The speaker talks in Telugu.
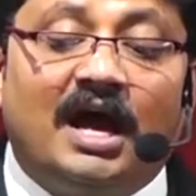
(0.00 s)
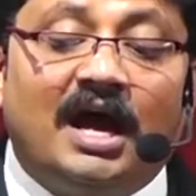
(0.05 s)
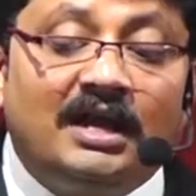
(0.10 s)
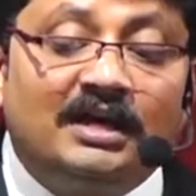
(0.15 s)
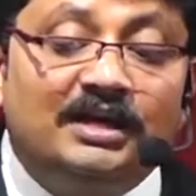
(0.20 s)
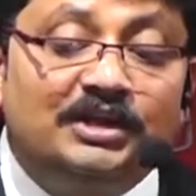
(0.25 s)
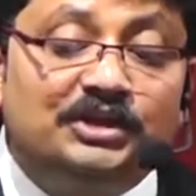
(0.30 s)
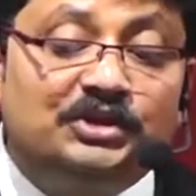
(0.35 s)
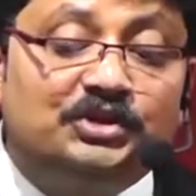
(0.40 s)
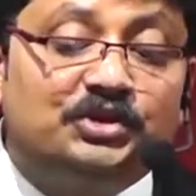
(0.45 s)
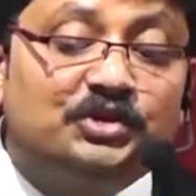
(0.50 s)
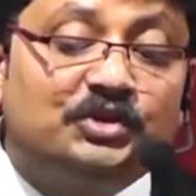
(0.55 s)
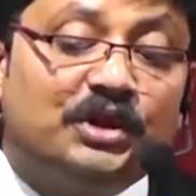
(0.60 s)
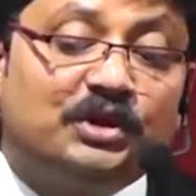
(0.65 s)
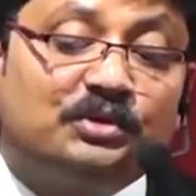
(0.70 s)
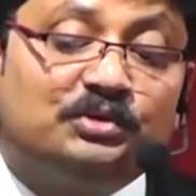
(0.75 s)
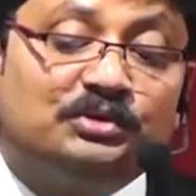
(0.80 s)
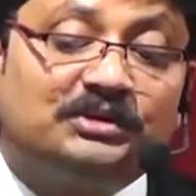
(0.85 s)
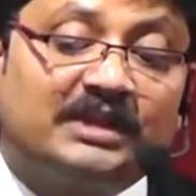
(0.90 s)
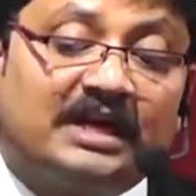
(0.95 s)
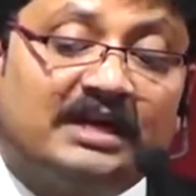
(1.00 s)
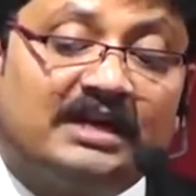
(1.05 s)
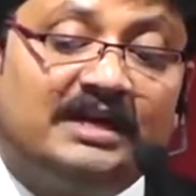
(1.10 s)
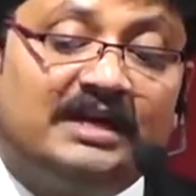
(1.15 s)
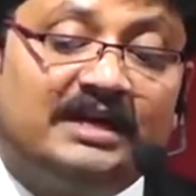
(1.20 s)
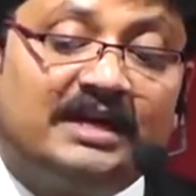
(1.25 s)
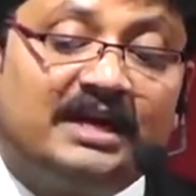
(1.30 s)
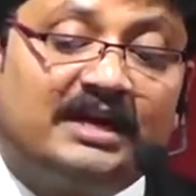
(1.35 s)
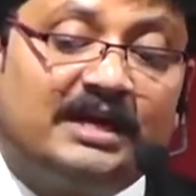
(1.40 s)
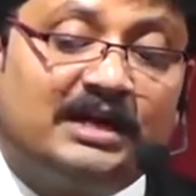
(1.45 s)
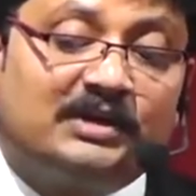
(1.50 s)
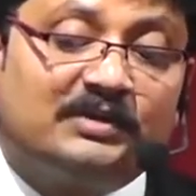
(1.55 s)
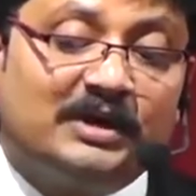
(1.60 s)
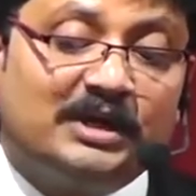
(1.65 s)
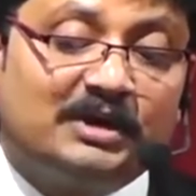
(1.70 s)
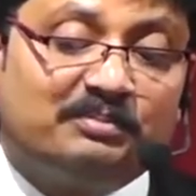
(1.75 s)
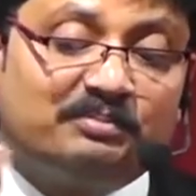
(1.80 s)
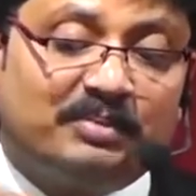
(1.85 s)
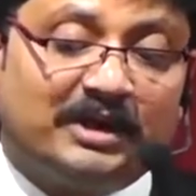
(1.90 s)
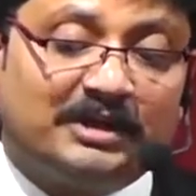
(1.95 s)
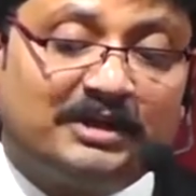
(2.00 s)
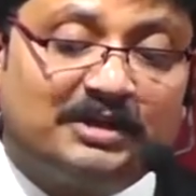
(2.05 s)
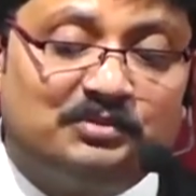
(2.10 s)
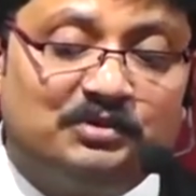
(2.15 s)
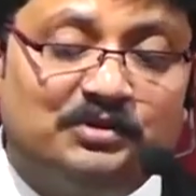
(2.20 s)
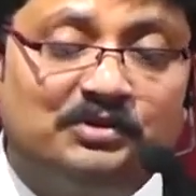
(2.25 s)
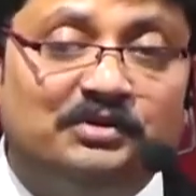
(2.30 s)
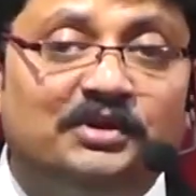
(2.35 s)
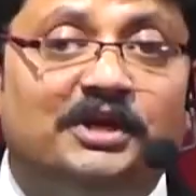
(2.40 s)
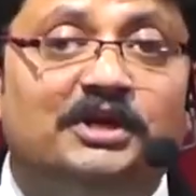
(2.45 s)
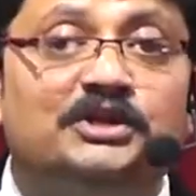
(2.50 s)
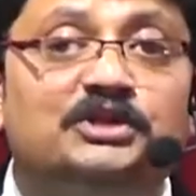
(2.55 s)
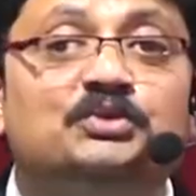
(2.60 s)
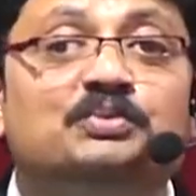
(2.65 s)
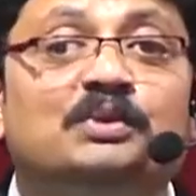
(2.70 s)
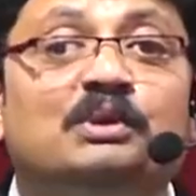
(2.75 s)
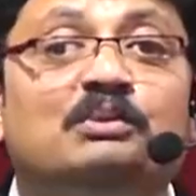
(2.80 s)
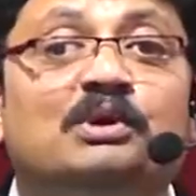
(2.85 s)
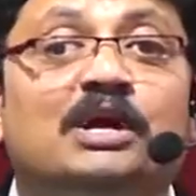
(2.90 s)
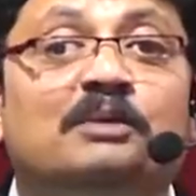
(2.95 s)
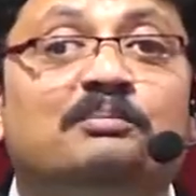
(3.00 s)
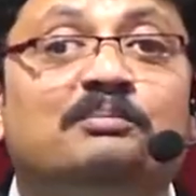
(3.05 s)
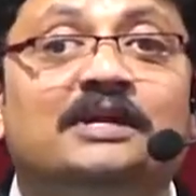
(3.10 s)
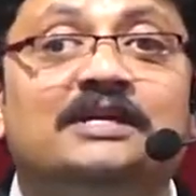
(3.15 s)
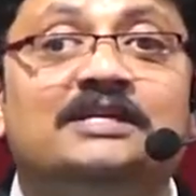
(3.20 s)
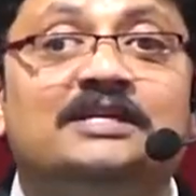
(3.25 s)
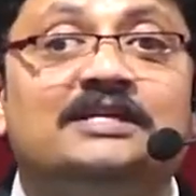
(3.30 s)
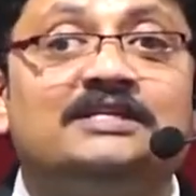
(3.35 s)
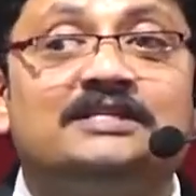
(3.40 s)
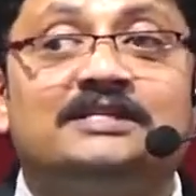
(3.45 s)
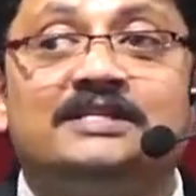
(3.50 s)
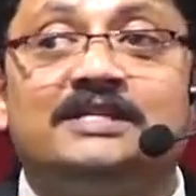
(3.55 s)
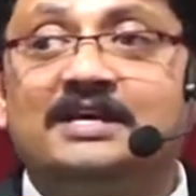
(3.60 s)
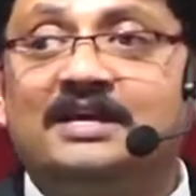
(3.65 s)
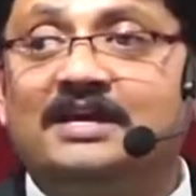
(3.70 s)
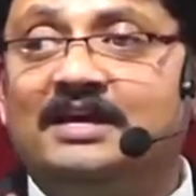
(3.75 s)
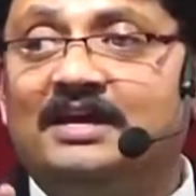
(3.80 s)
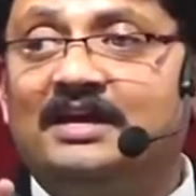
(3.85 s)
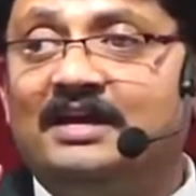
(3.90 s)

ఆ నిత్యుడకు తండ్రి అనేటువంటి పదము యేసుప్రభుకు అప్లై చేస్తే